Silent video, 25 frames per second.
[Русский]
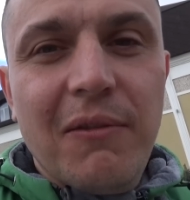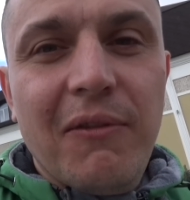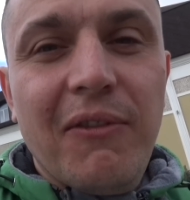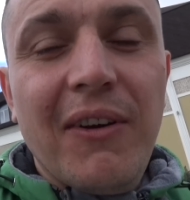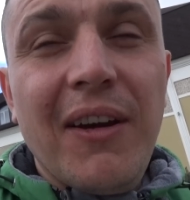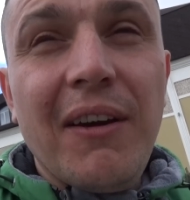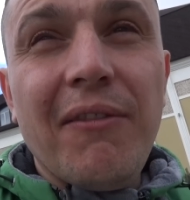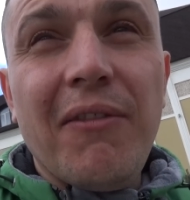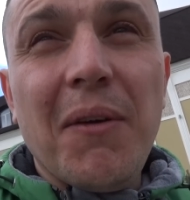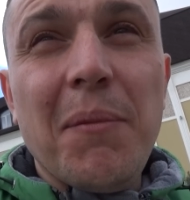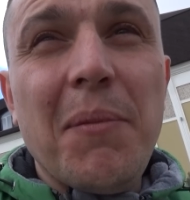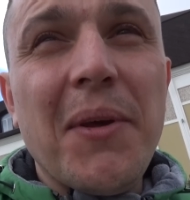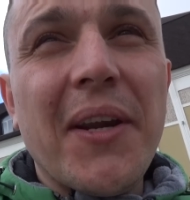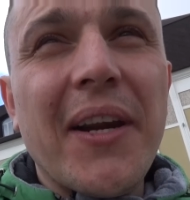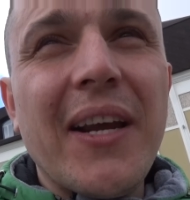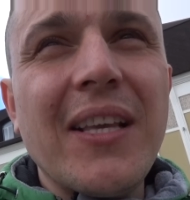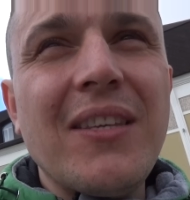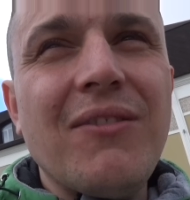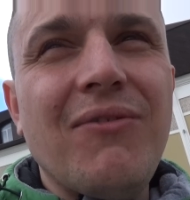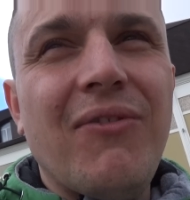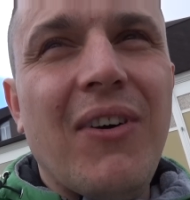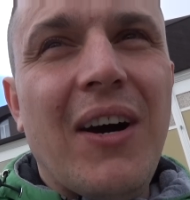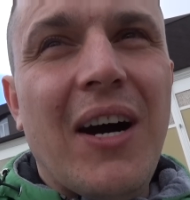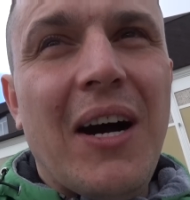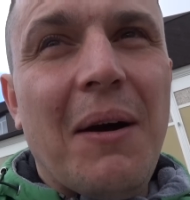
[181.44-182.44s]
вы,
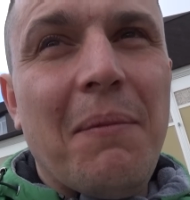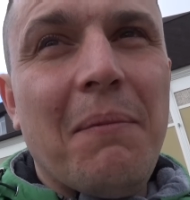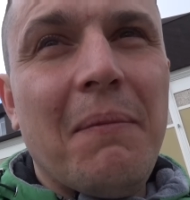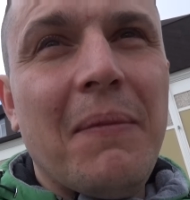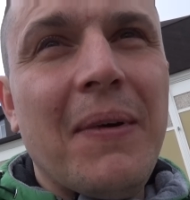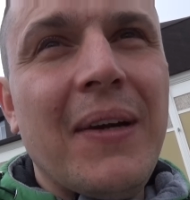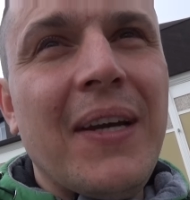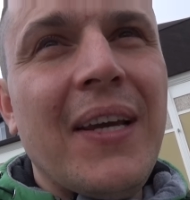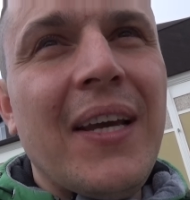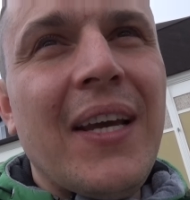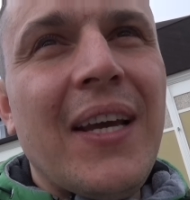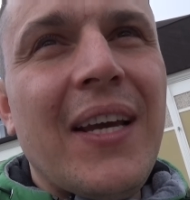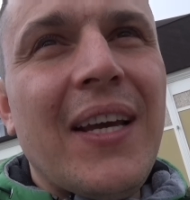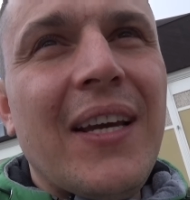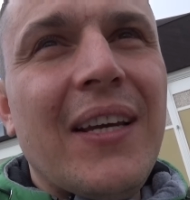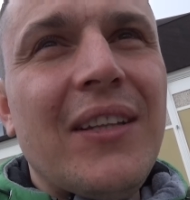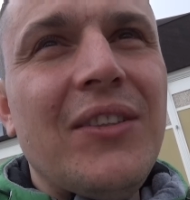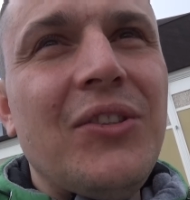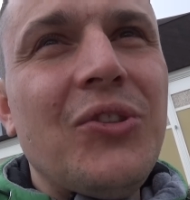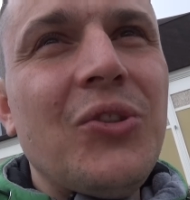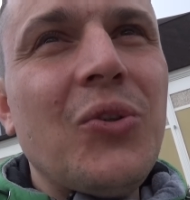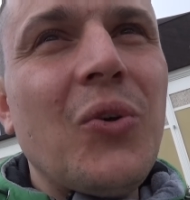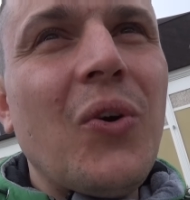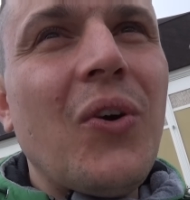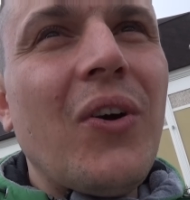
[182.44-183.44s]
выбирать вам –
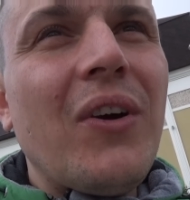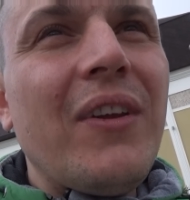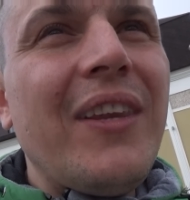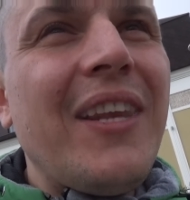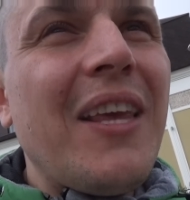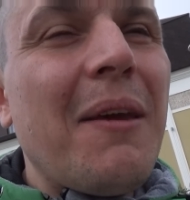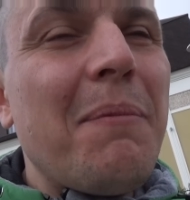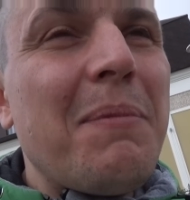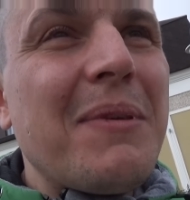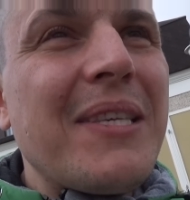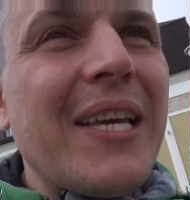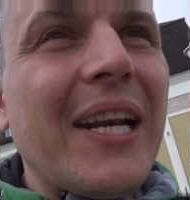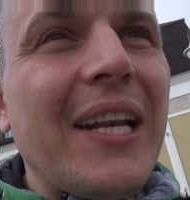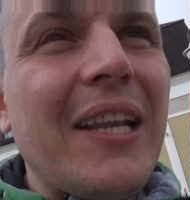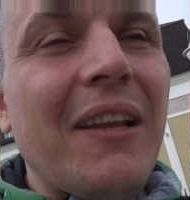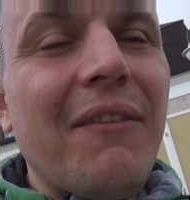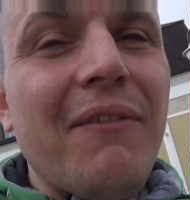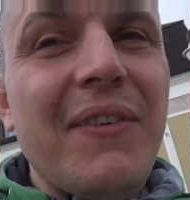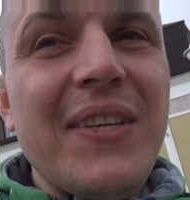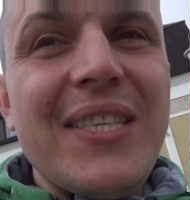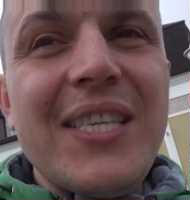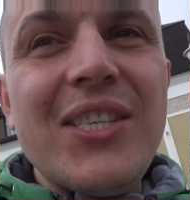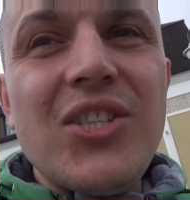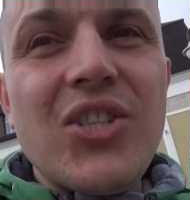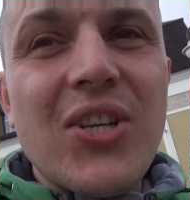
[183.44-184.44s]
но не обязательно
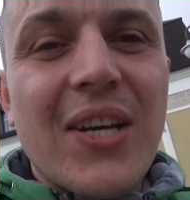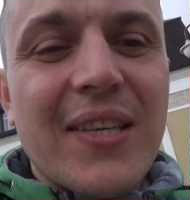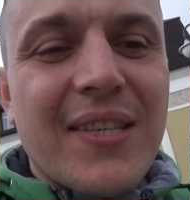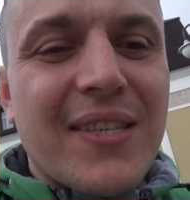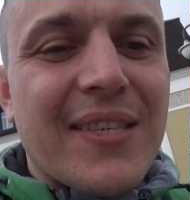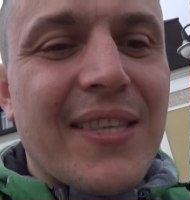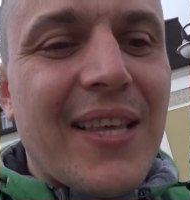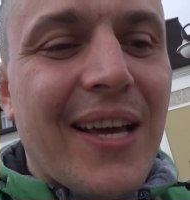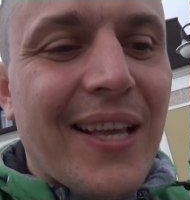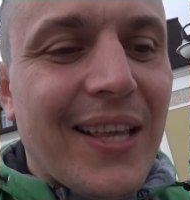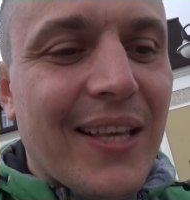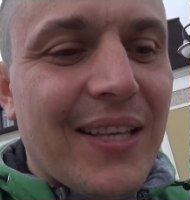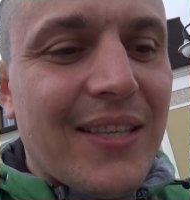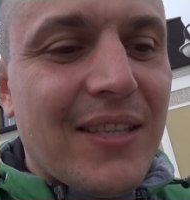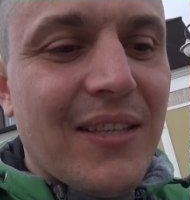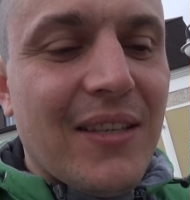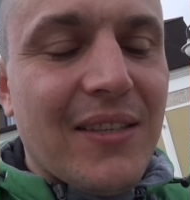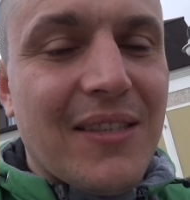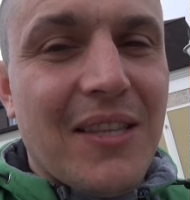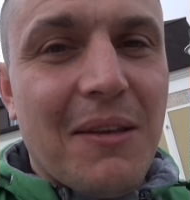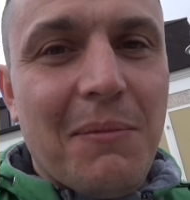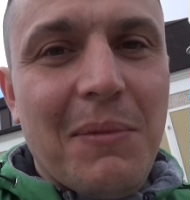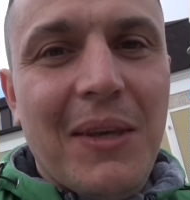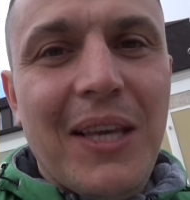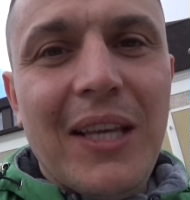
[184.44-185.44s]
вы сейчас станете
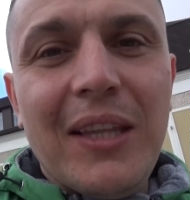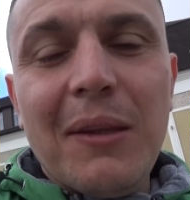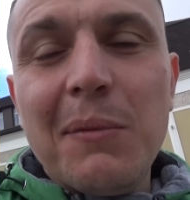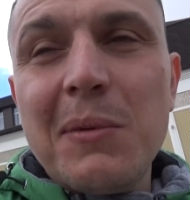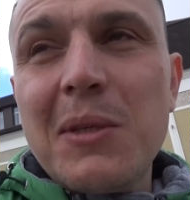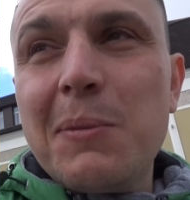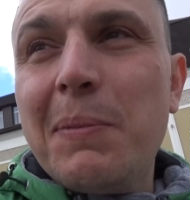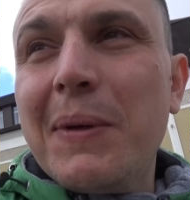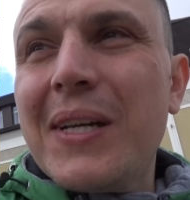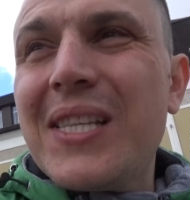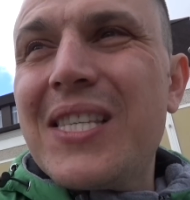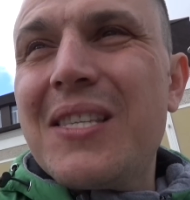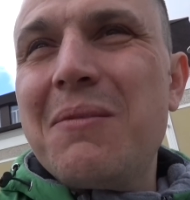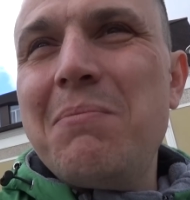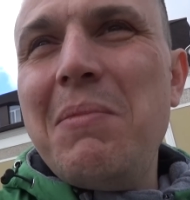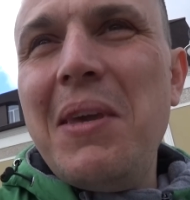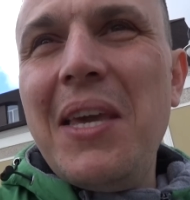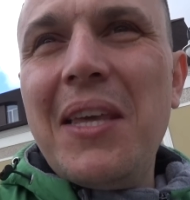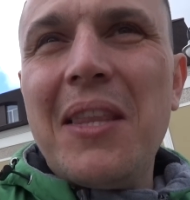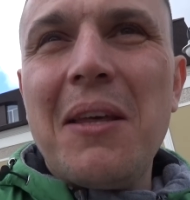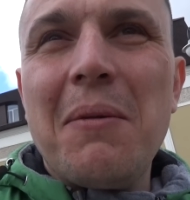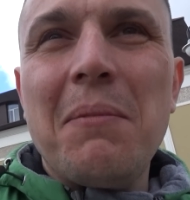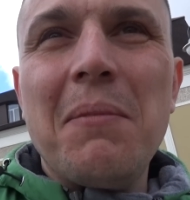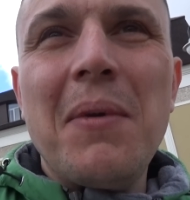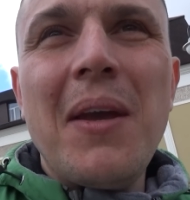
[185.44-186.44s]
знаменитым
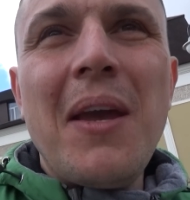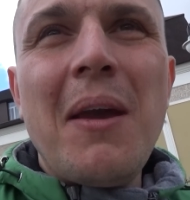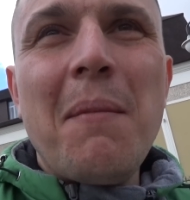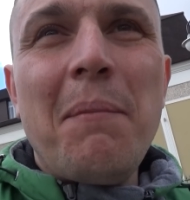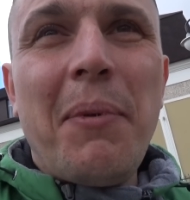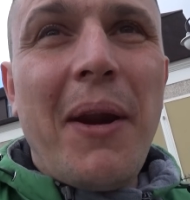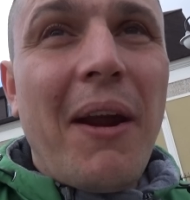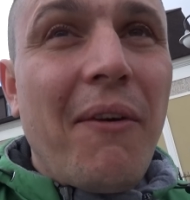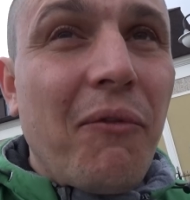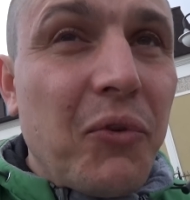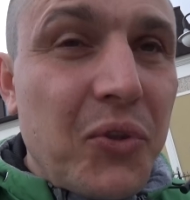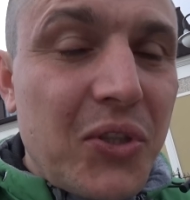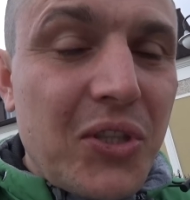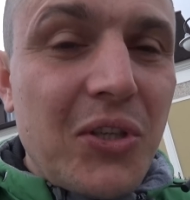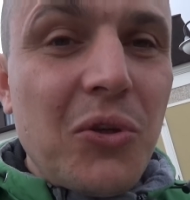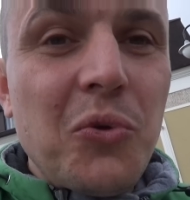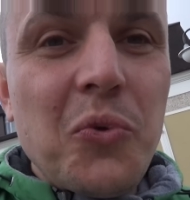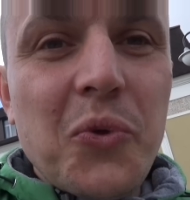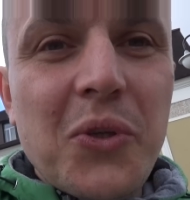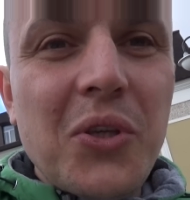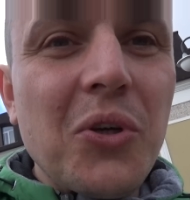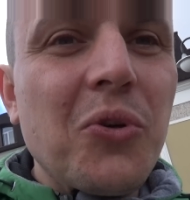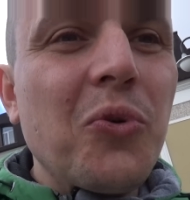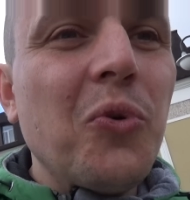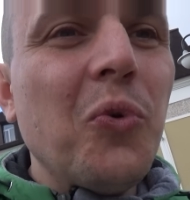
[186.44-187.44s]
спортсменом, прям вот
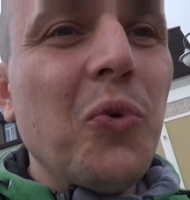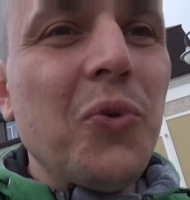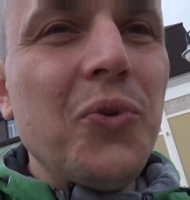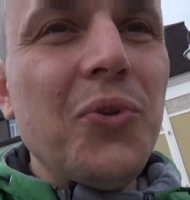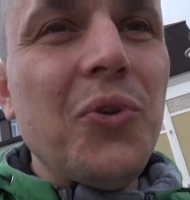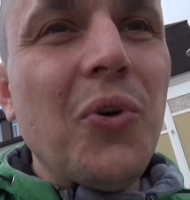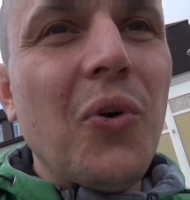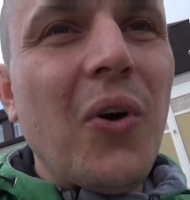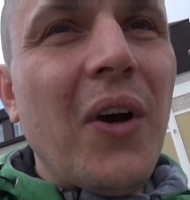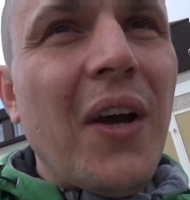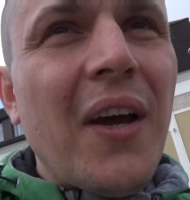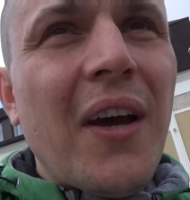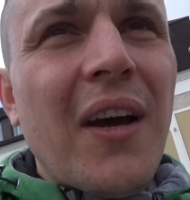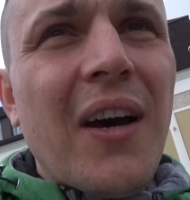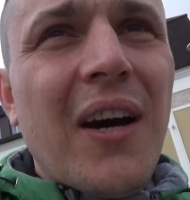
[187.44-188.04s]
сию секунду,